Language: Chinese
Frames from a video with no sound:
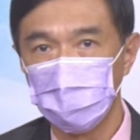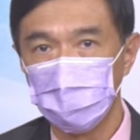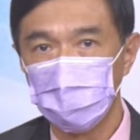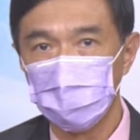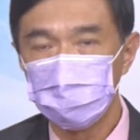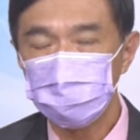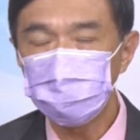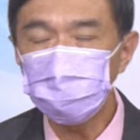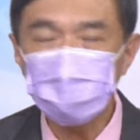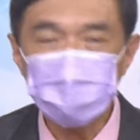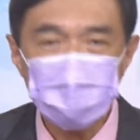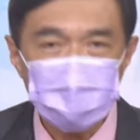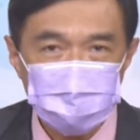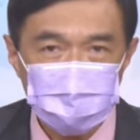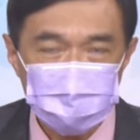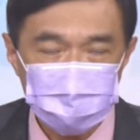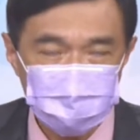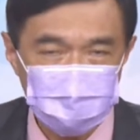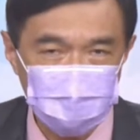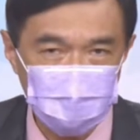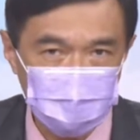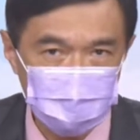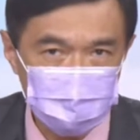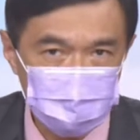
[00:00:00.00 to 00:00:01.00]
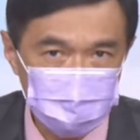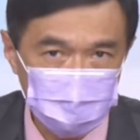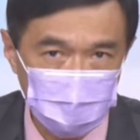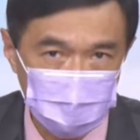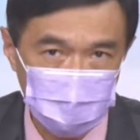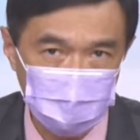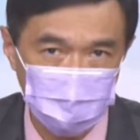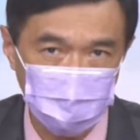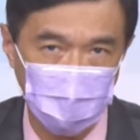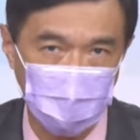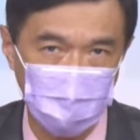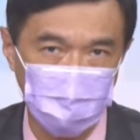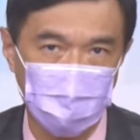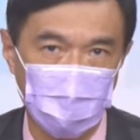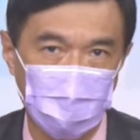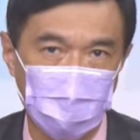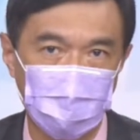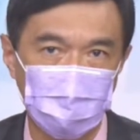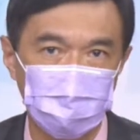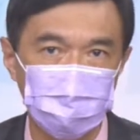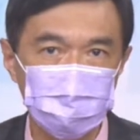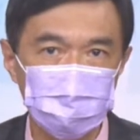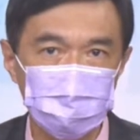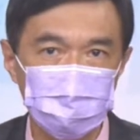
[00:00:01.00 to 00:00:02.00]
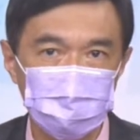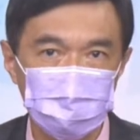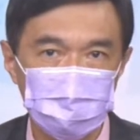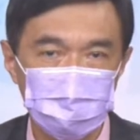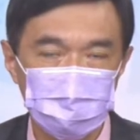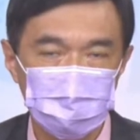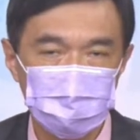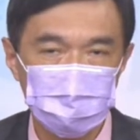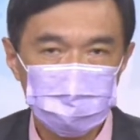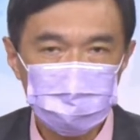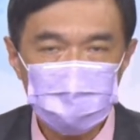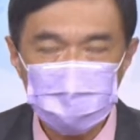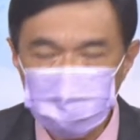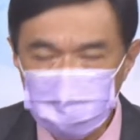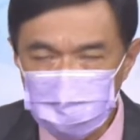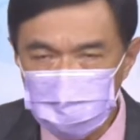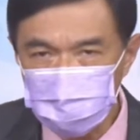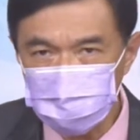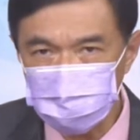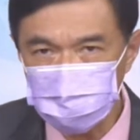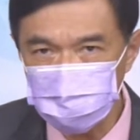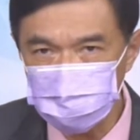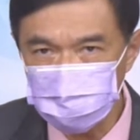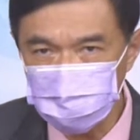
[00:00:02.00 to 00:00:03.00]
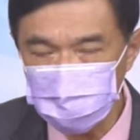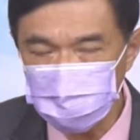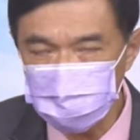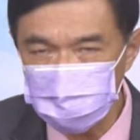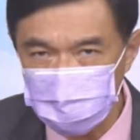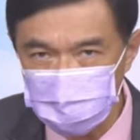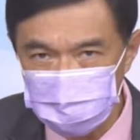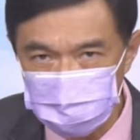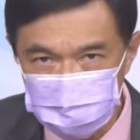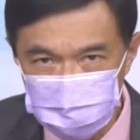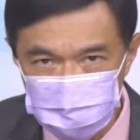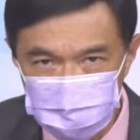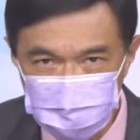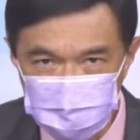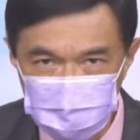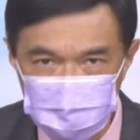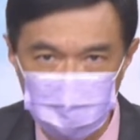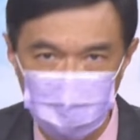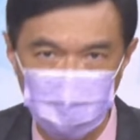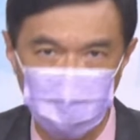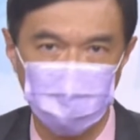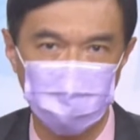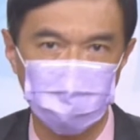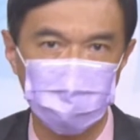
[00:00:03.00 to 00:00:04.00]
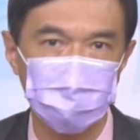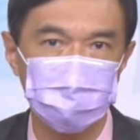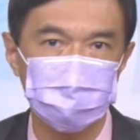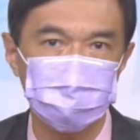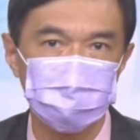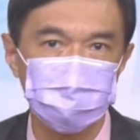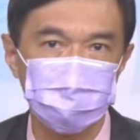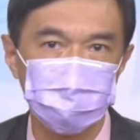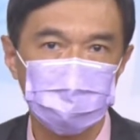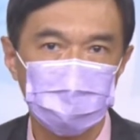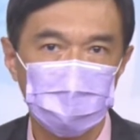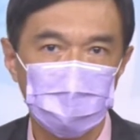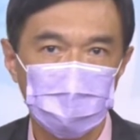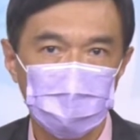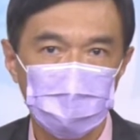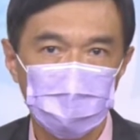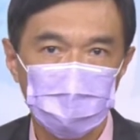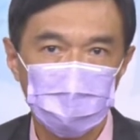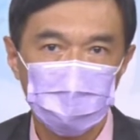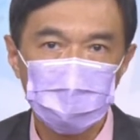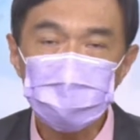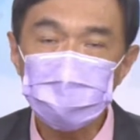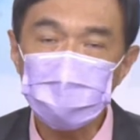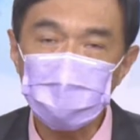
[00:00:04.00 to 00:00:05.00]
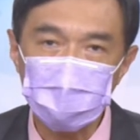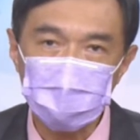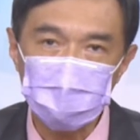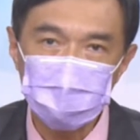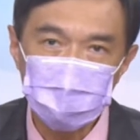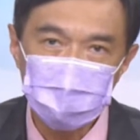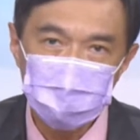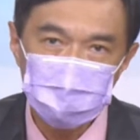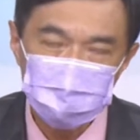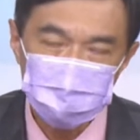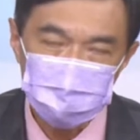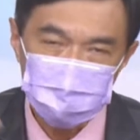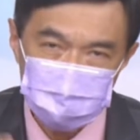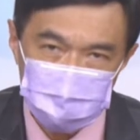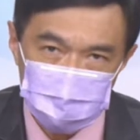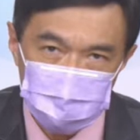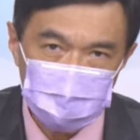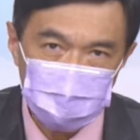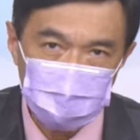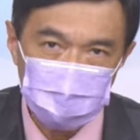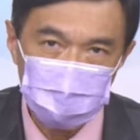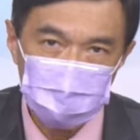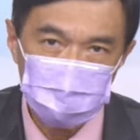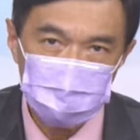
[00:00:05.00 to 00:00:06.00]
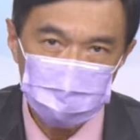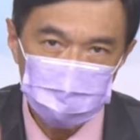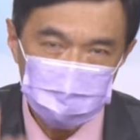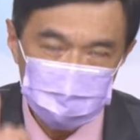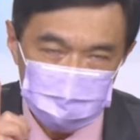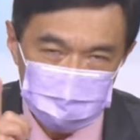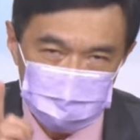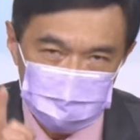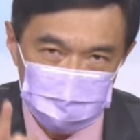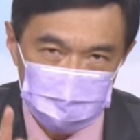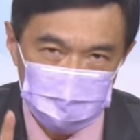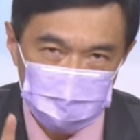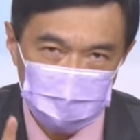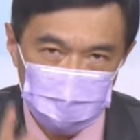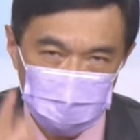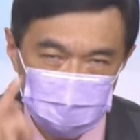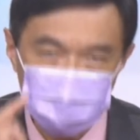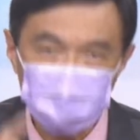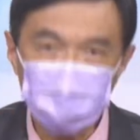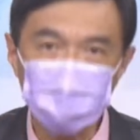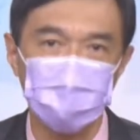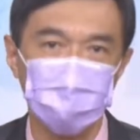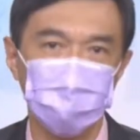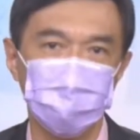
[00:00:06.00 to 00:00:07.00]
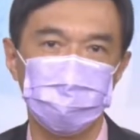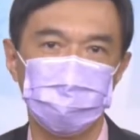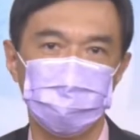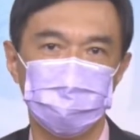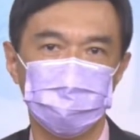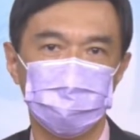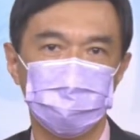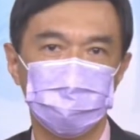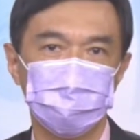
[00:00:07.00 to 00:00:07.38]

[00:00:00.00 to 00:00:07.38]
所以，一些强短的买盘在这个时间点进来，我想这个是可以理解。